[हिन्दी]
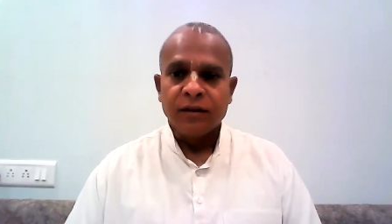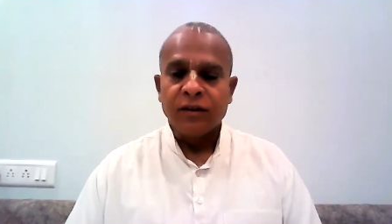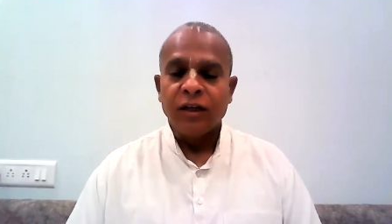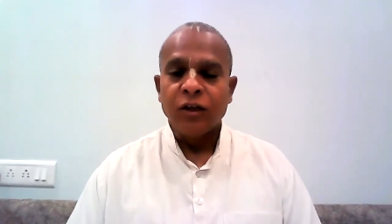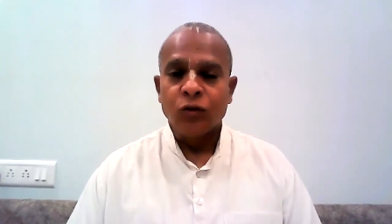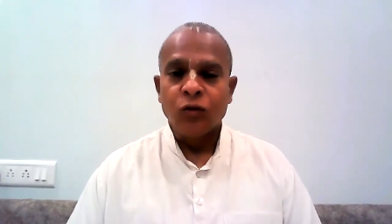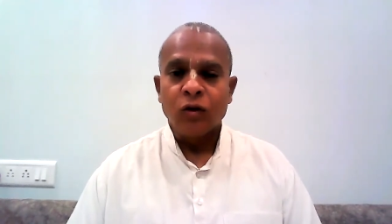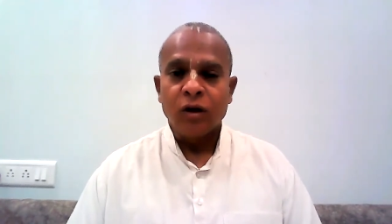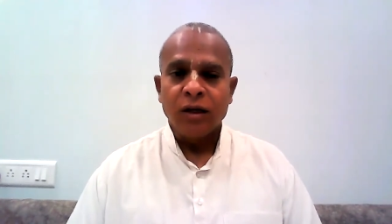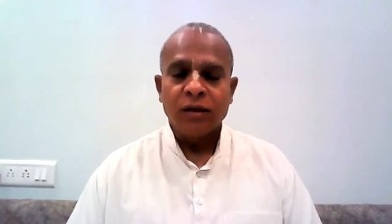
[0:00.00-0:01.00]
कितने
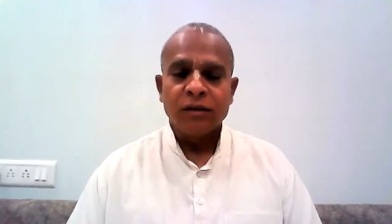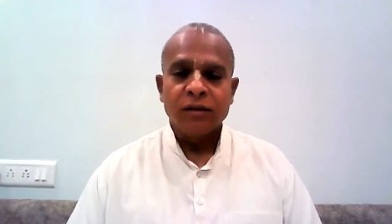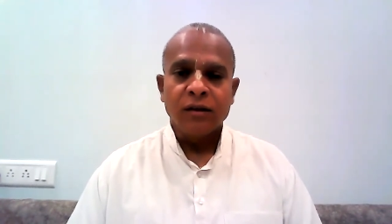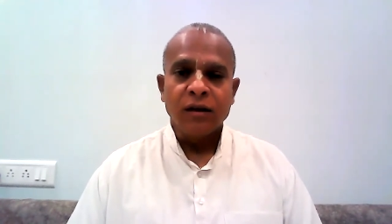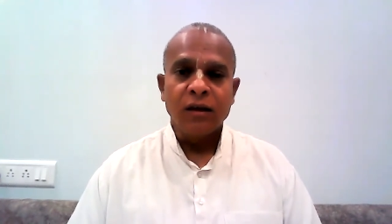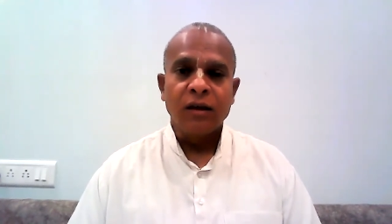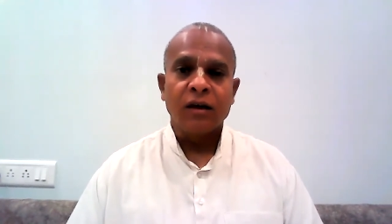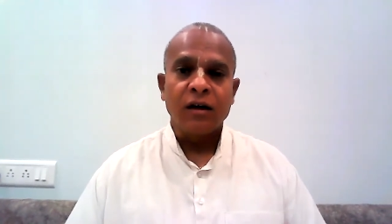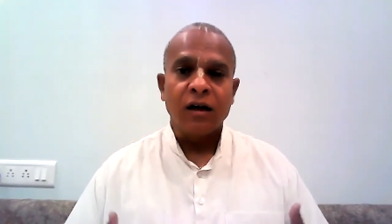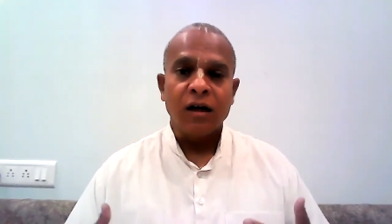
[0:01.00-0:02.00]
युगों का
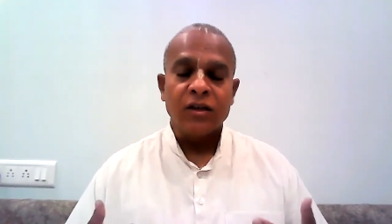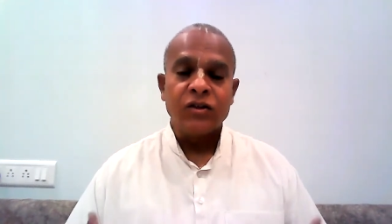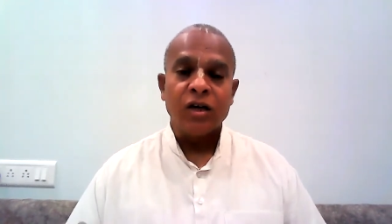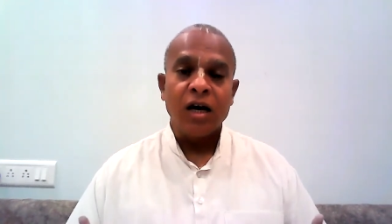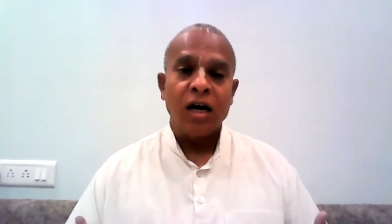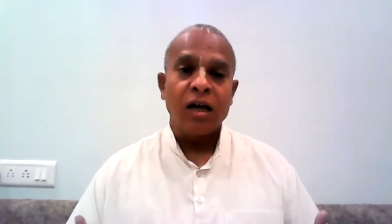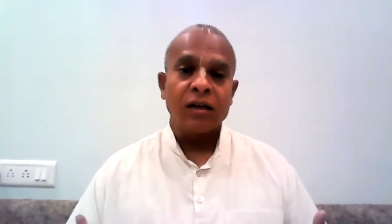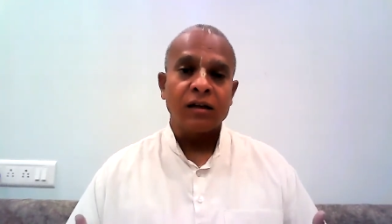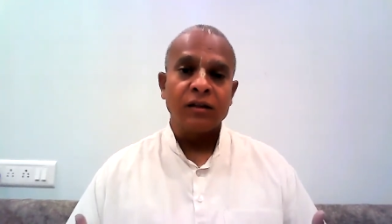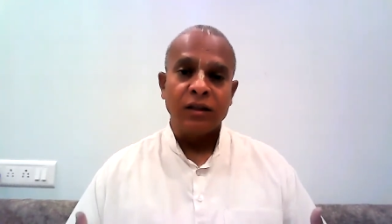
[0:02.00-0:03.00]
एक
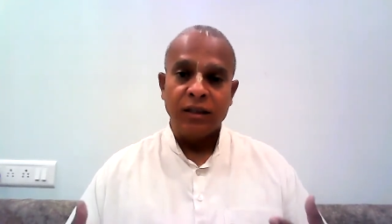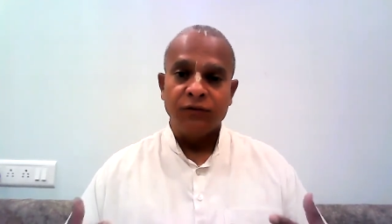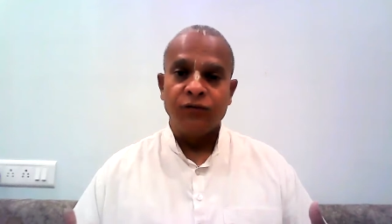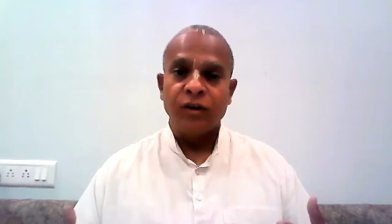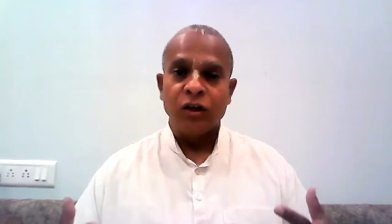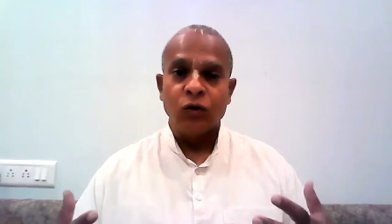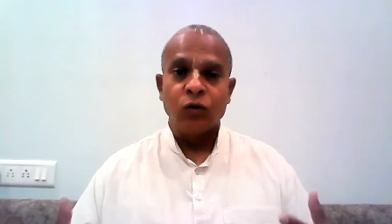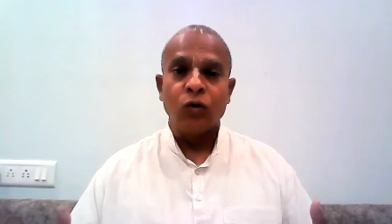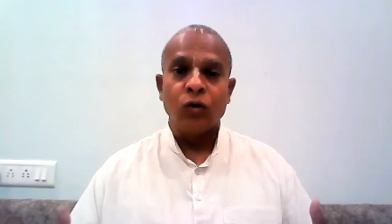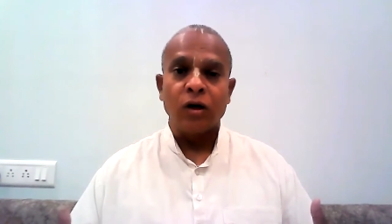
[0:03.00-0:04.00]
हजार दिव्य
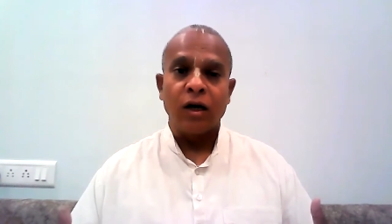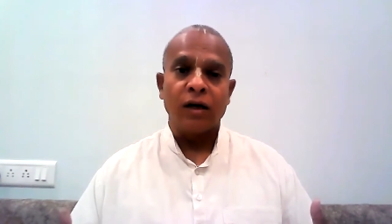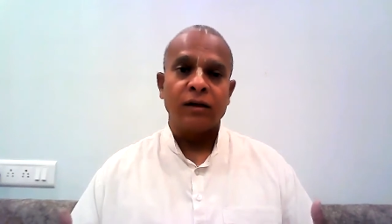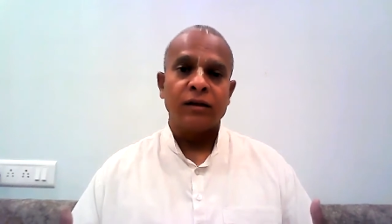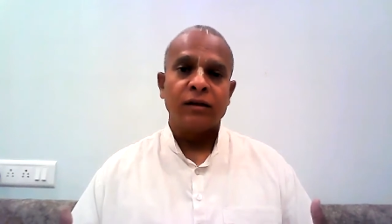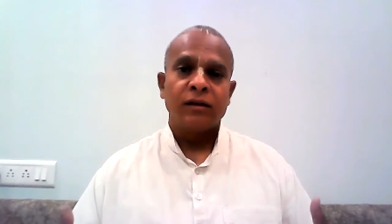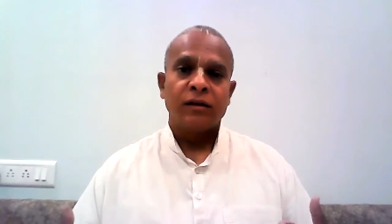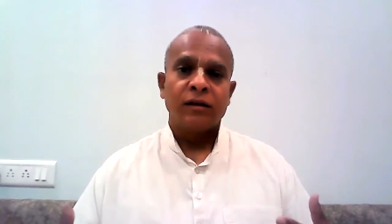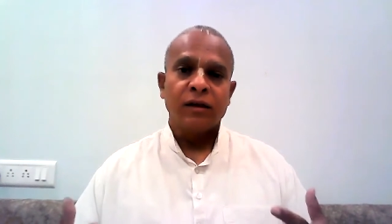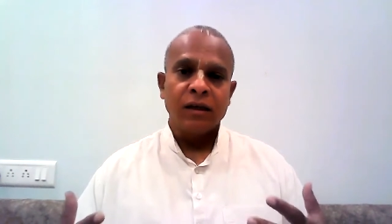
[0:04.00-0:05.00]
युगों का
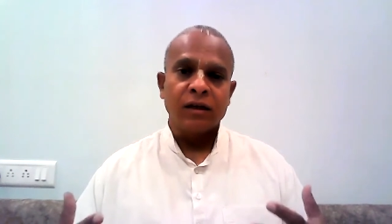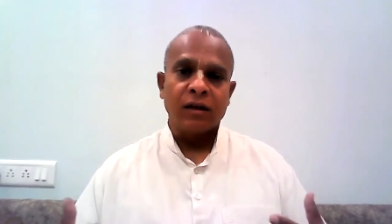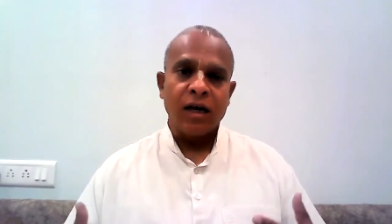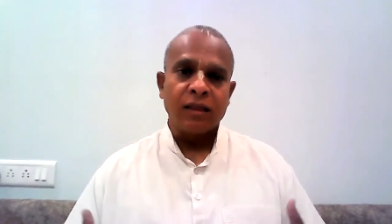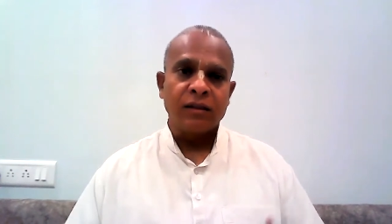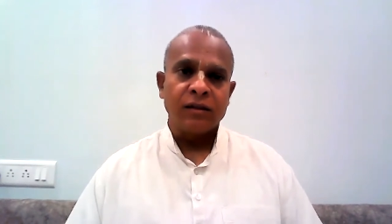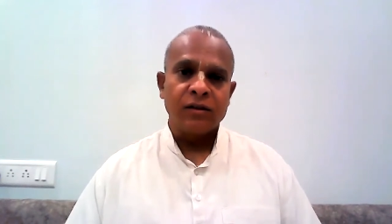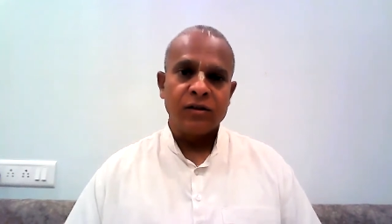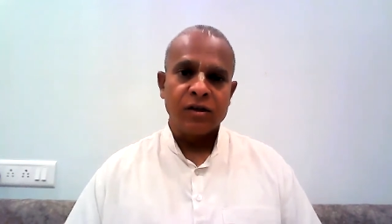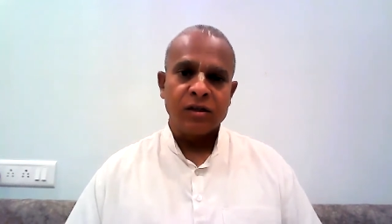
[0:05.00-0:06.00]
एक रात
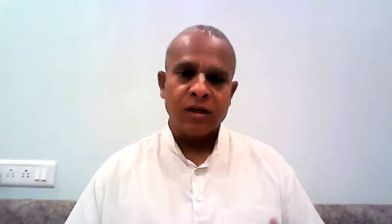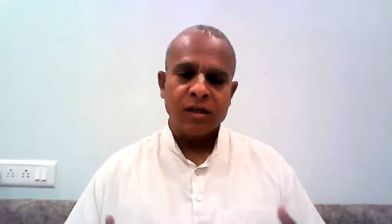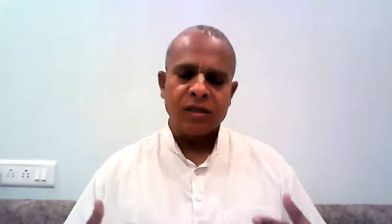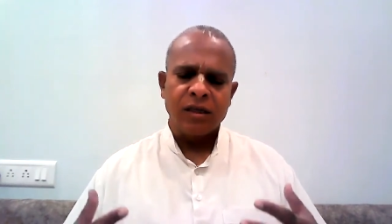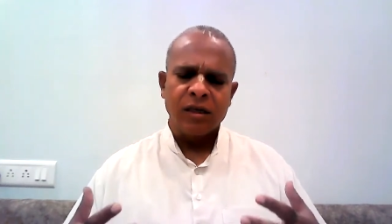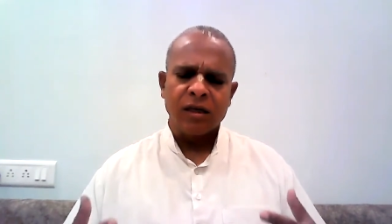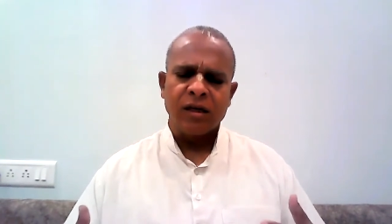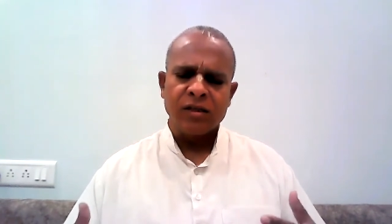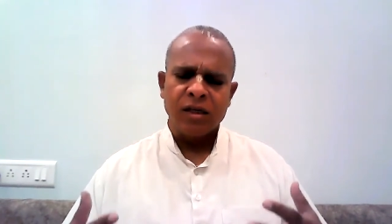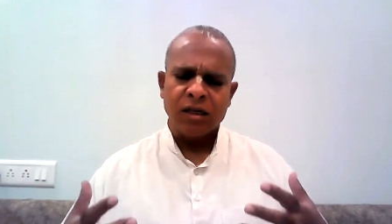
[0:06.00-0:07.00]
जिस तरह से
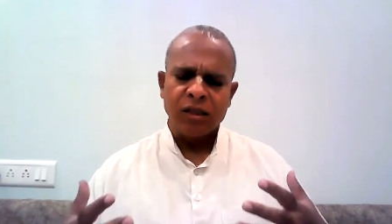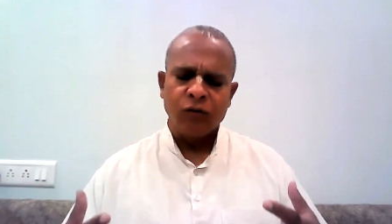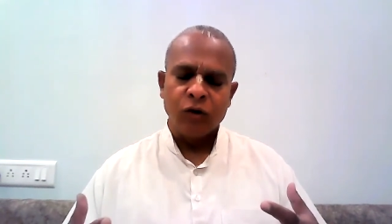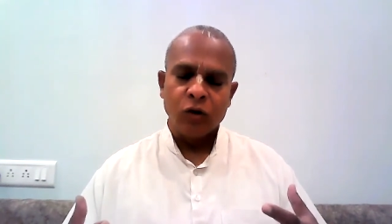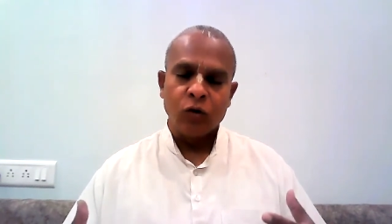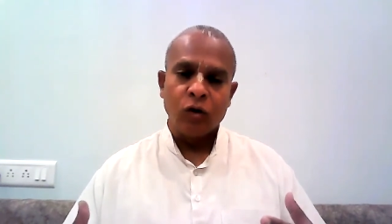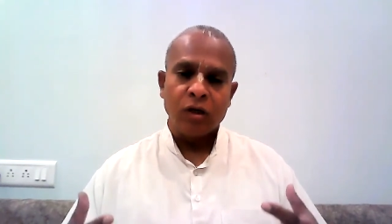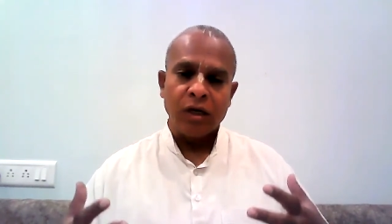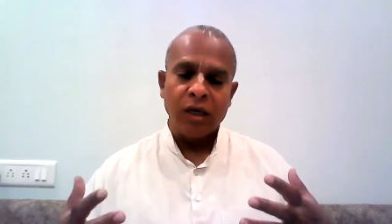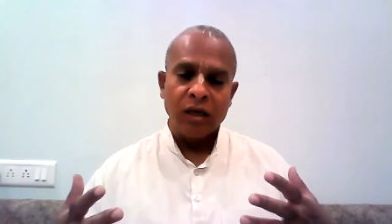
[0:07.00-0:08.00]
एक हजार दिव्य
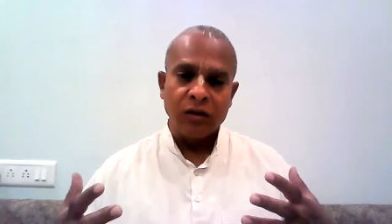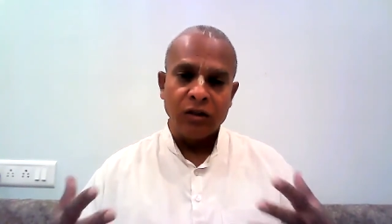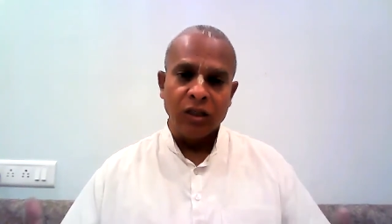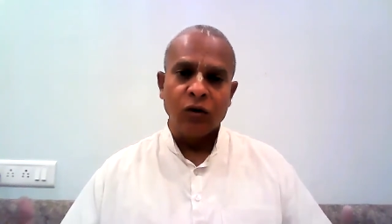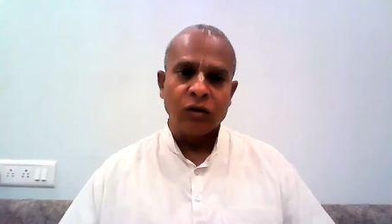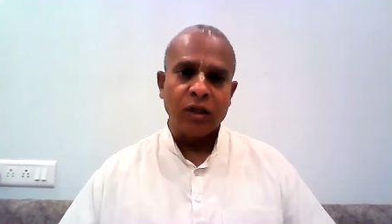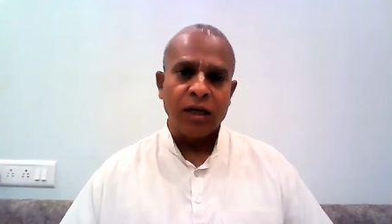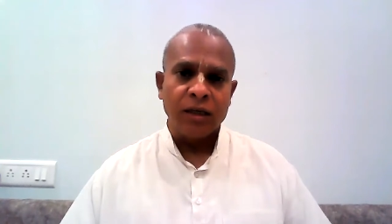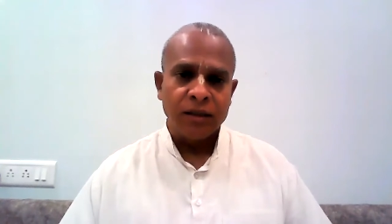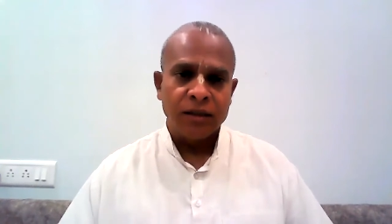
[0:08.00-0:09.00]
युगों का एक दिन
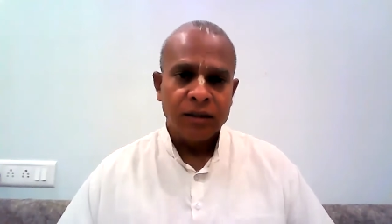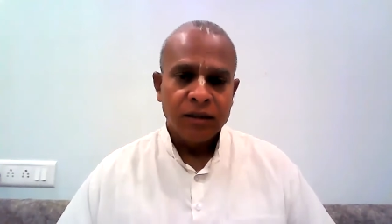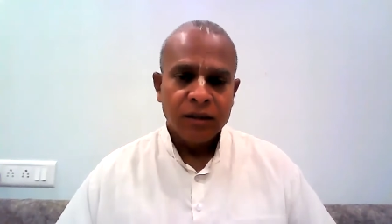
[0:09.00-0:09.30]
होता है